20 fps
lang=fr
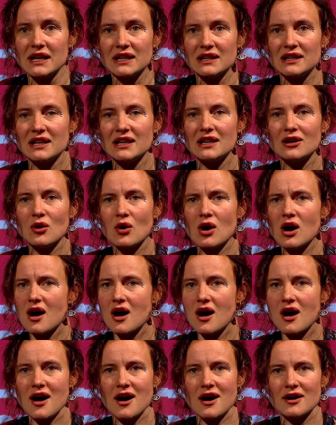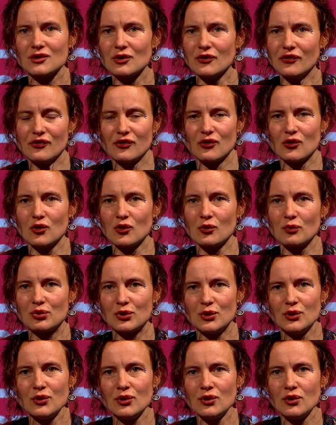Les lois ne font
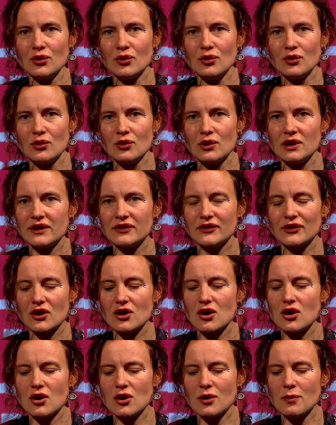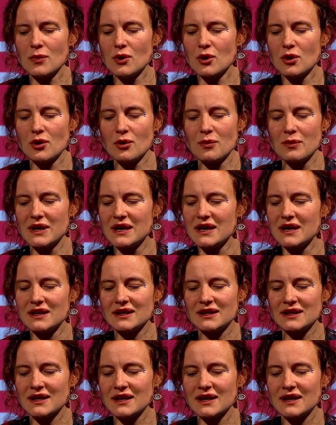plus les hommes, mais
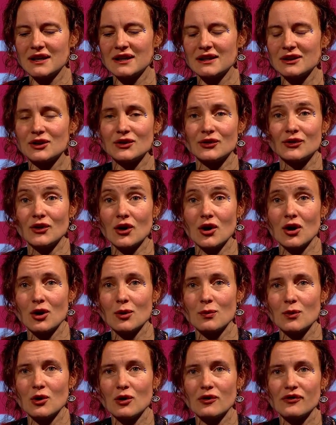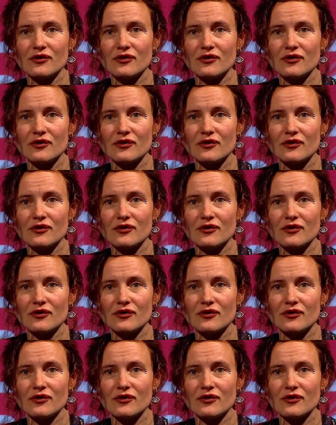quelques hommes